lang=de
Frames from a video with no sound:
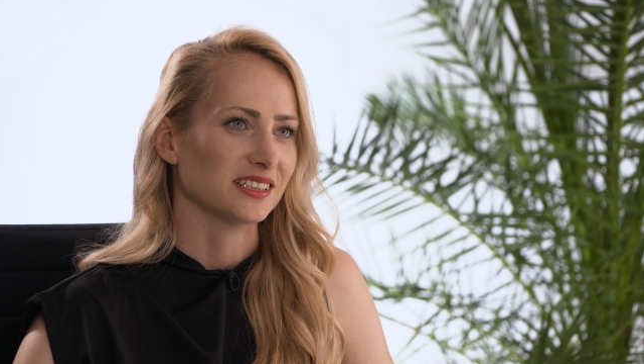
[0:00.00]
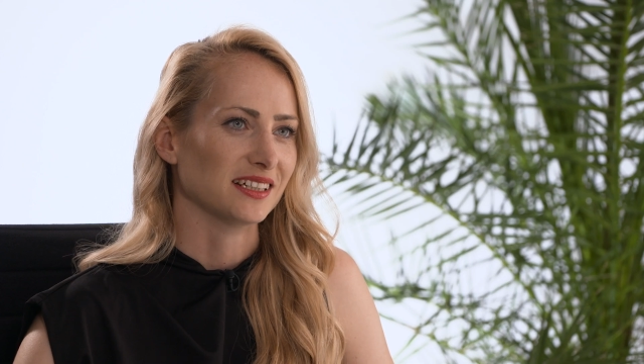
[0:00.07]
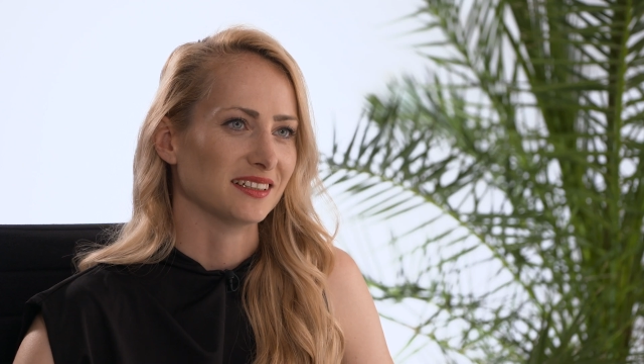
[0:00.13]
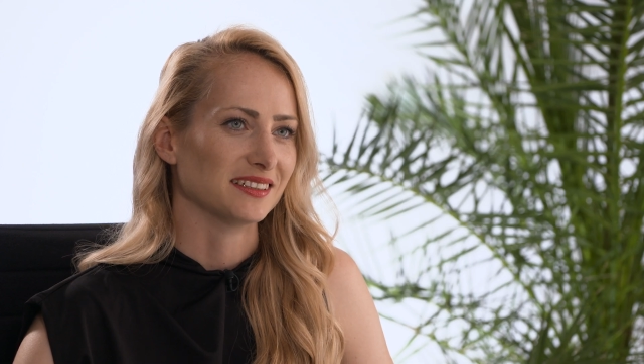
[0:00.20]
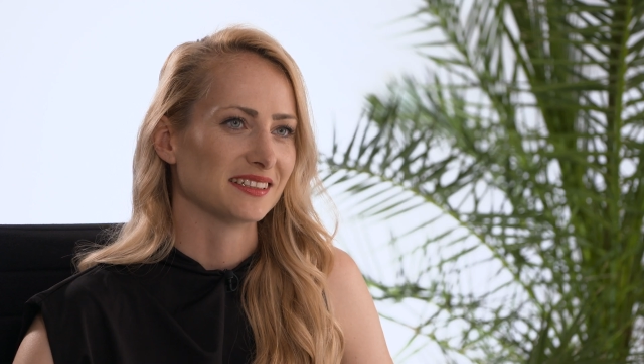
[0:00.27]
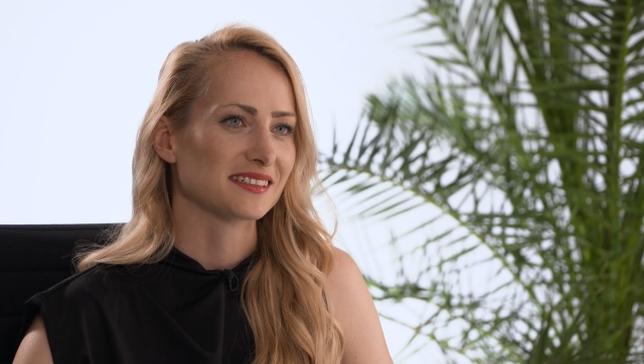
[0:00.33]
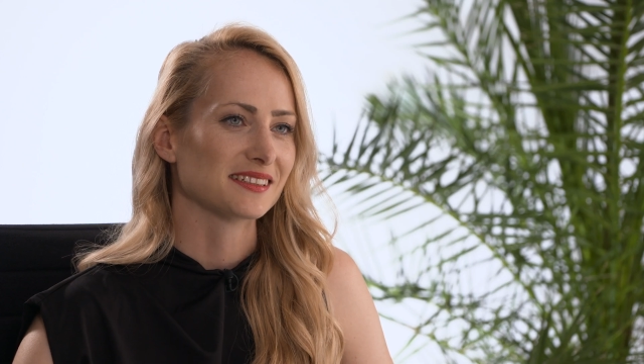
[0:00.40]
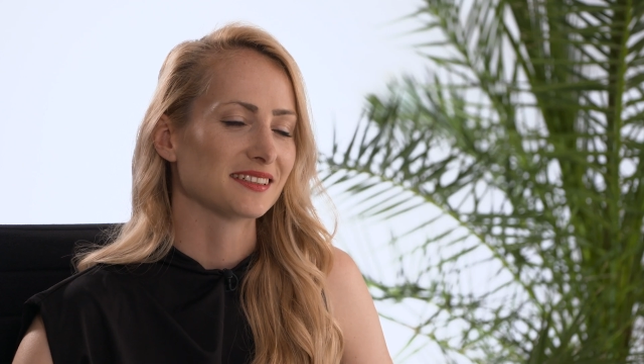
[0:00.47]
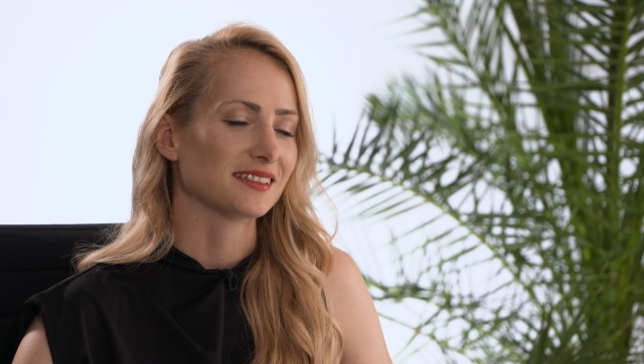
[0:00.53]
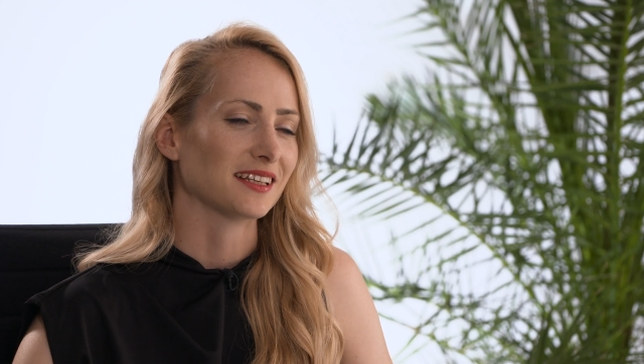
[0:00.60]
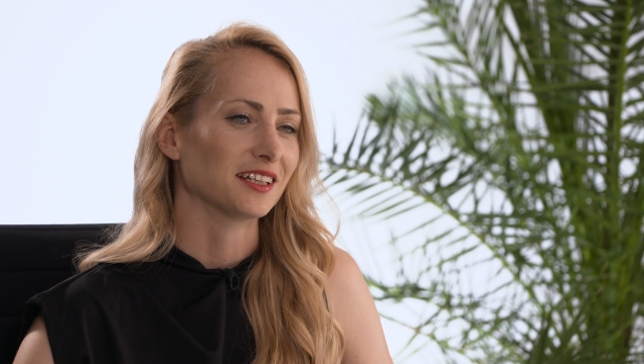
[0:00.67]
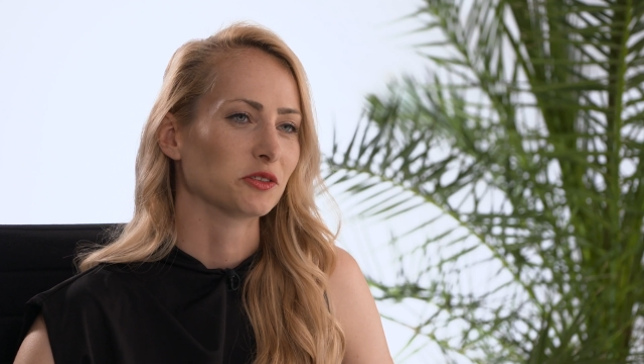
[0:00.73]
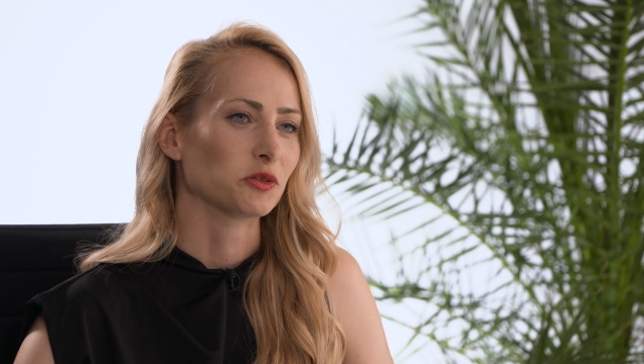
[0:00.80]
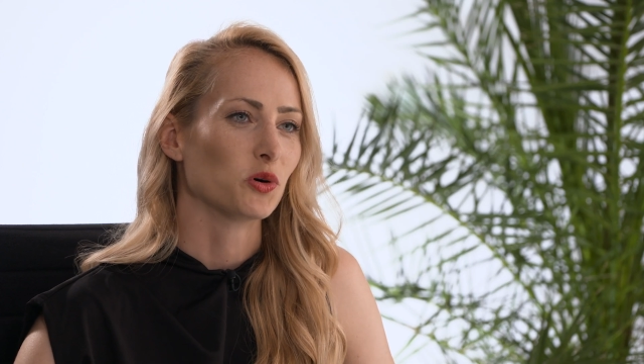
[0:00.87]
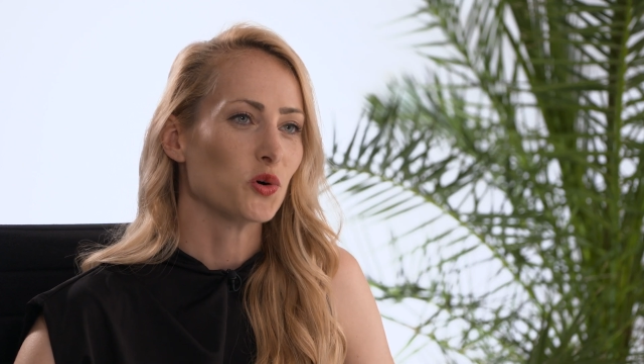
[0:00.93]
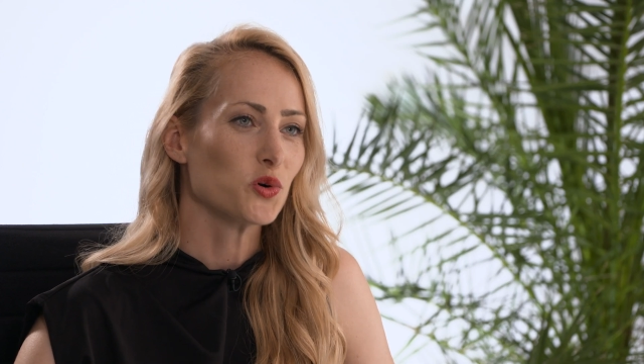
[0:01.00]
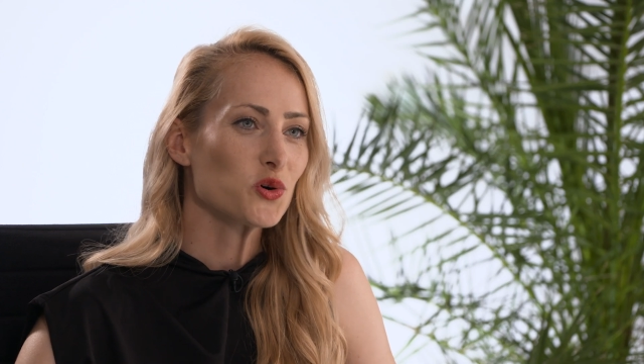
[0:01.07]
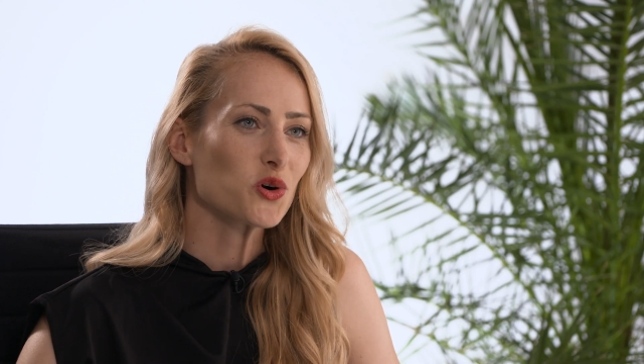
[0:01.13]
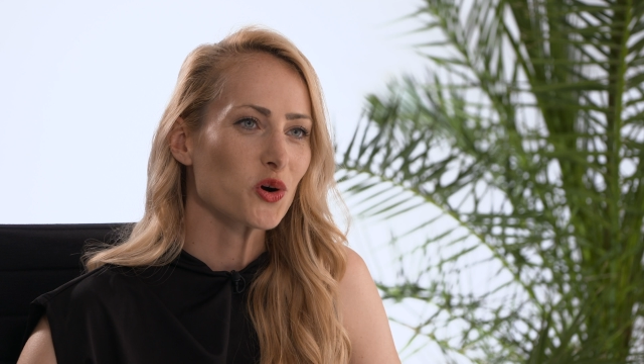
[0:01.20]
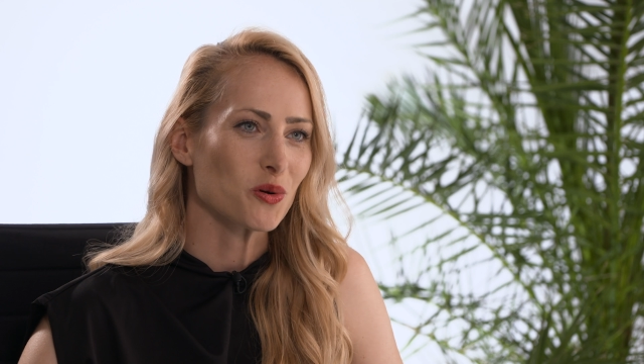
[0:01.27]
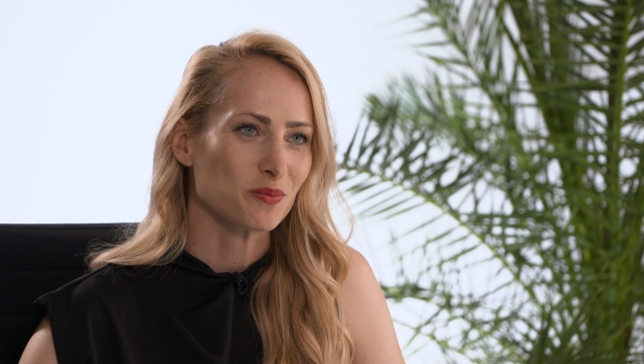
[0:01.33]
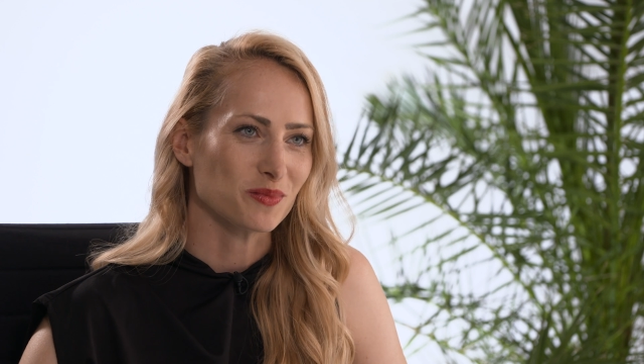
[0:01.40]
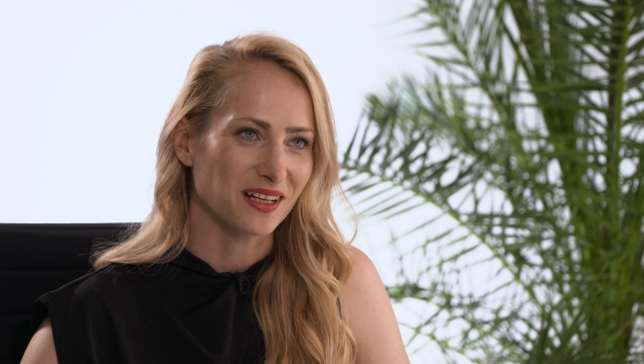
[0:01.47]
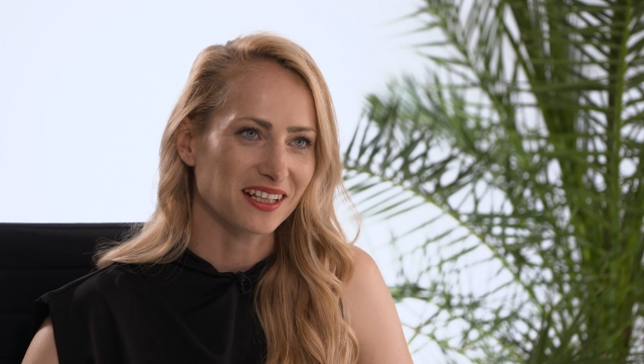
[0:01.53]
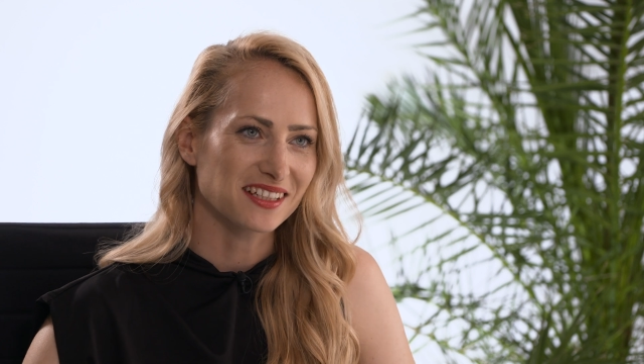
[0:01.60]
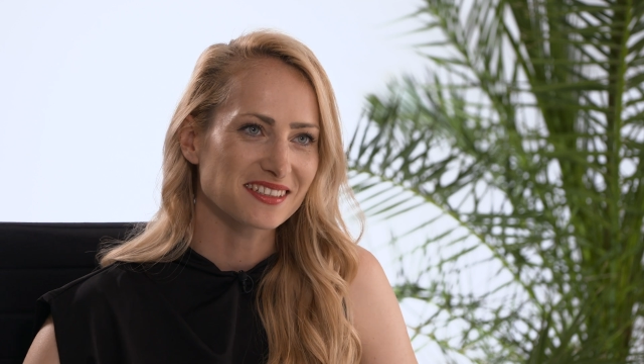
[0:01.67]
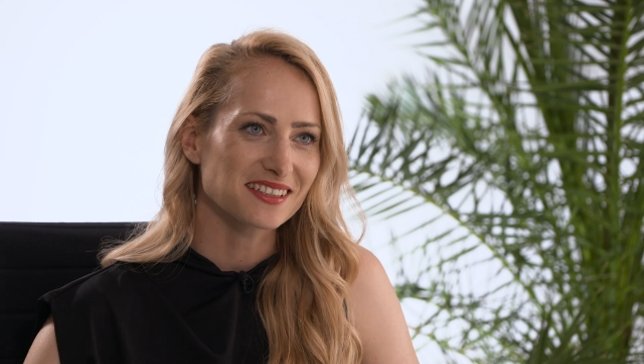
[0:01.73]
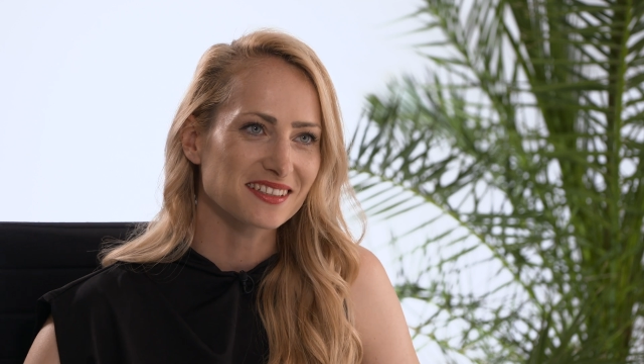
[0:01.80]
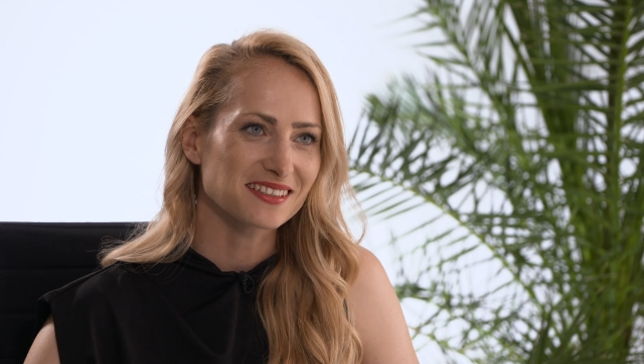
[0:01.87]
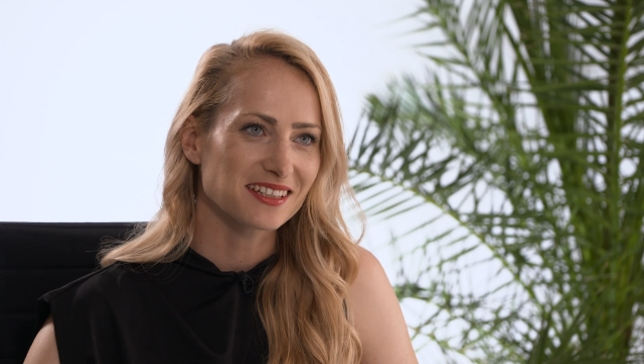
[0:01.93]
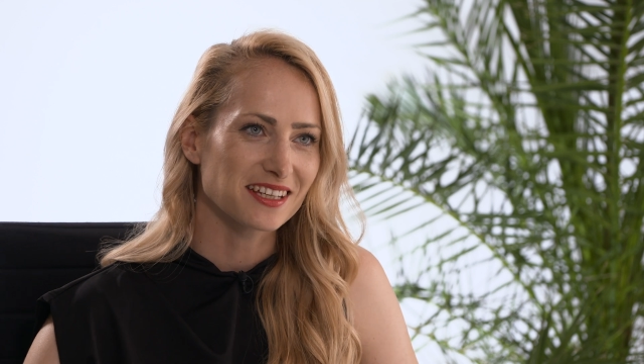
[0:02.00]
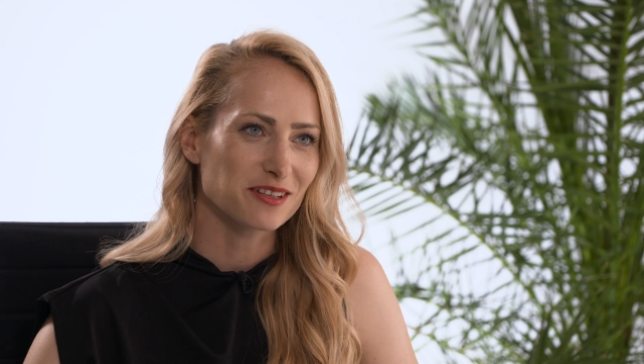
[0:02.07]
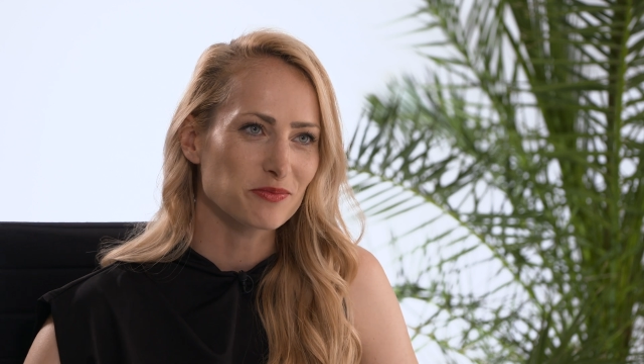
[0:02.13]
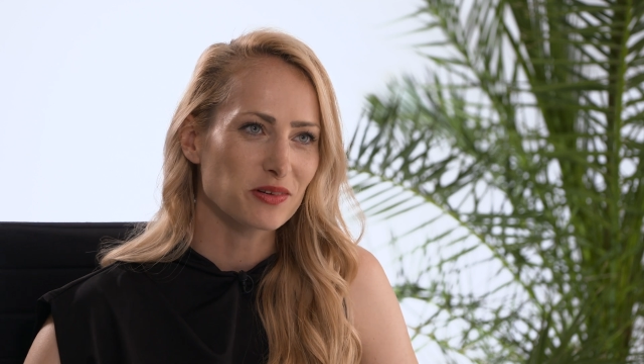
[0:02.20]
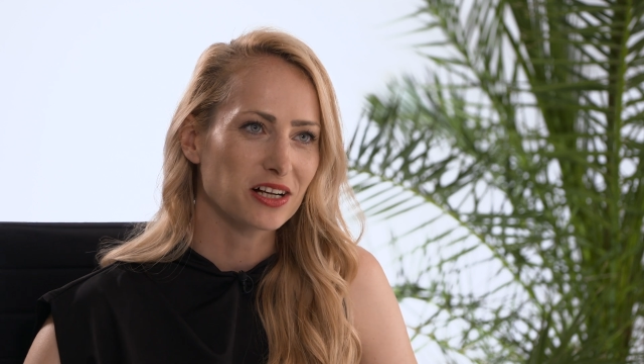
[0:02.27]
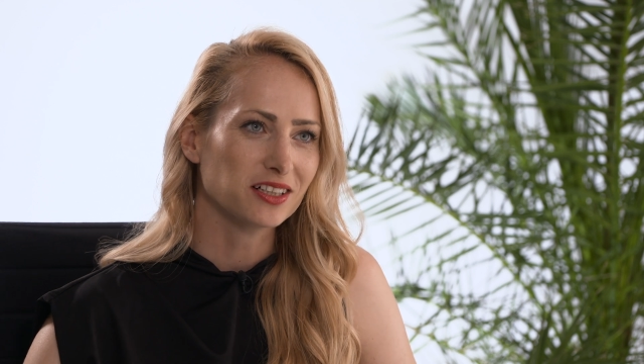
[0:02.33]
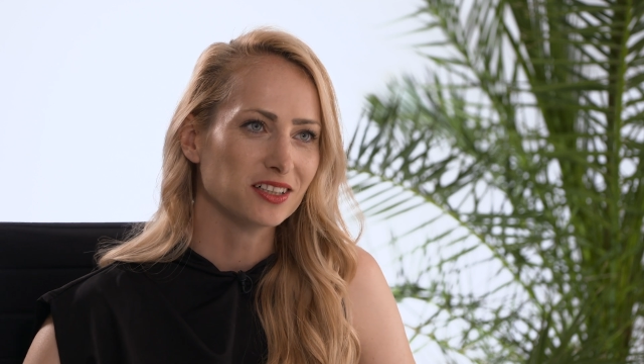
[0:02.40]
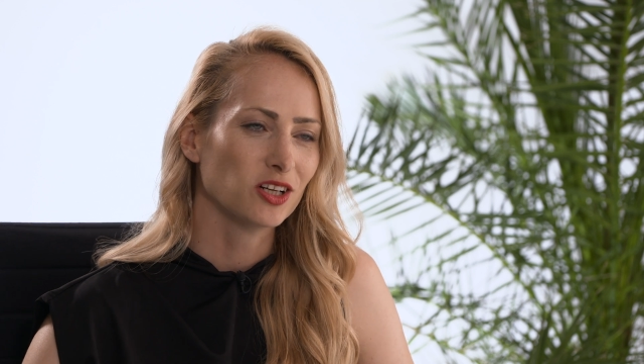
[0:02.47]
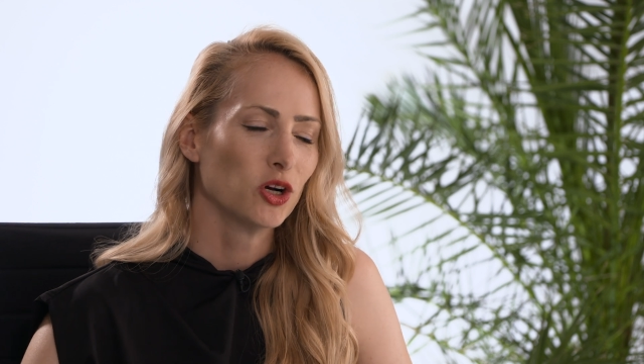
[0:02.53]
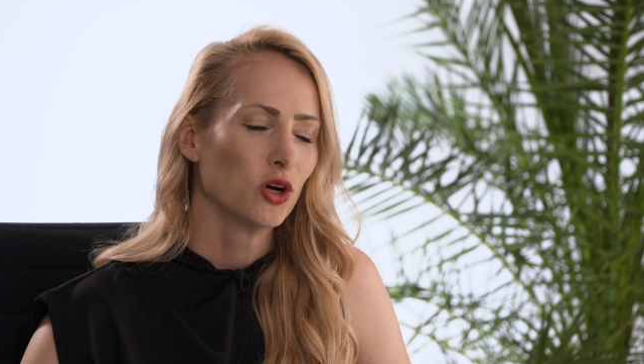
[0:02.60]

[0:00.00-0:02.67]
Ja, das ist ein hochkomplexes Thema